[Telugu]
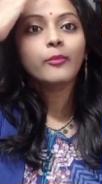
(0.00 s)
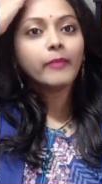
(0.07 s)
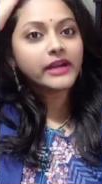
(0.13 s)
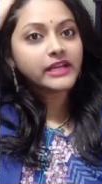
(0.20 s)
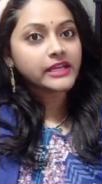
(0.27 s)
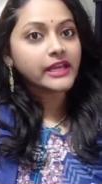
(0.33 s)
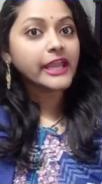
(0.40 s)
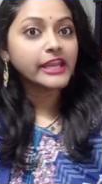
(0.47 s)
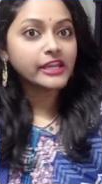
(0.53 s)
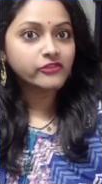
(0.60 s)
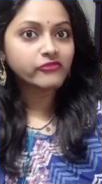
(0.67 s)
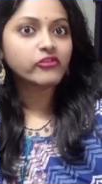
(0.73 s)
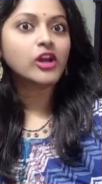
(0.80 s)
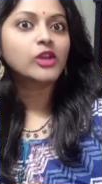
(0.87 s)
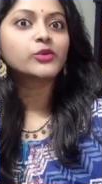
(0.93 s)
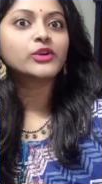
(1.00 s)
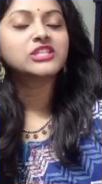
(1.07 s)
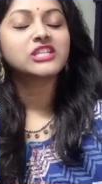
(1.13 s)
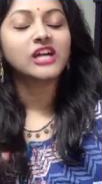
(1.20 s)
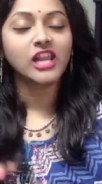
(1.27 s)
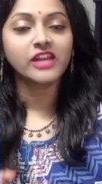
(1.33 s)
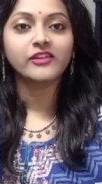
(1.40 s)
బట్ హెయిర్ ఫాల్ కూడా
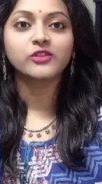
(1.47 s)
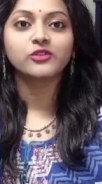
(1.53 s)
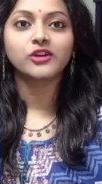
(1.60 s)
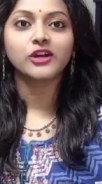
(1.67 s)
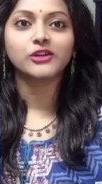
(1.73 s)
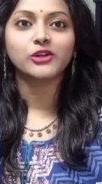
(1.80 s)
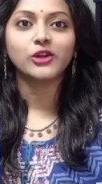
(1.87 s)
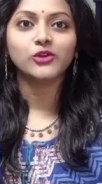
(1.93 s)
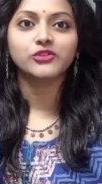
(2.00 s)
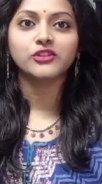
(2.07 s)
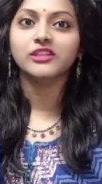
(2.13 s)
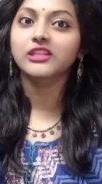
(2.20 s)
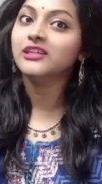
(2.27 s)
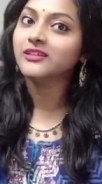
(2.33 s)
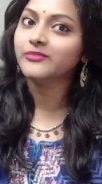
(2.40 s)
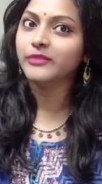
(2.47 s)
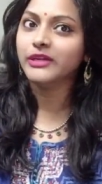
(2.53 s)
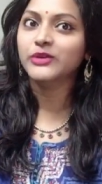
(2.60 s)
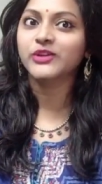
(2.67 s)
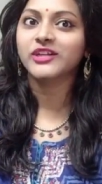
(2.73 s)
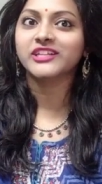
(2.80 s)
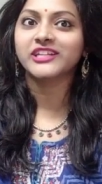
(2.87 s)
చాలా వరకు కంట్రోల్ అవుతుంది
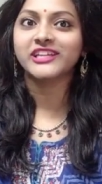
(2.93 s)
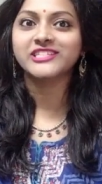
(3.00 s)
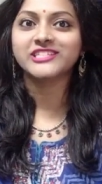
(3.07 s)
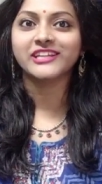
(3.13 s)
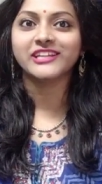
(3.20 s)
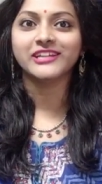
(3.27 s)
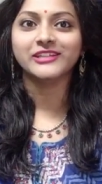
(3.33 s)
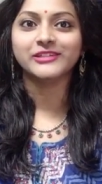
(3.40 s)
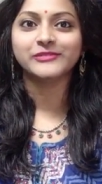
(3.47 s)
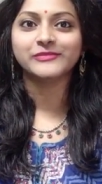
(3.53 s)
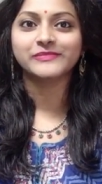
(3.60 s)
మీరు కూడా ట్రై చేయండి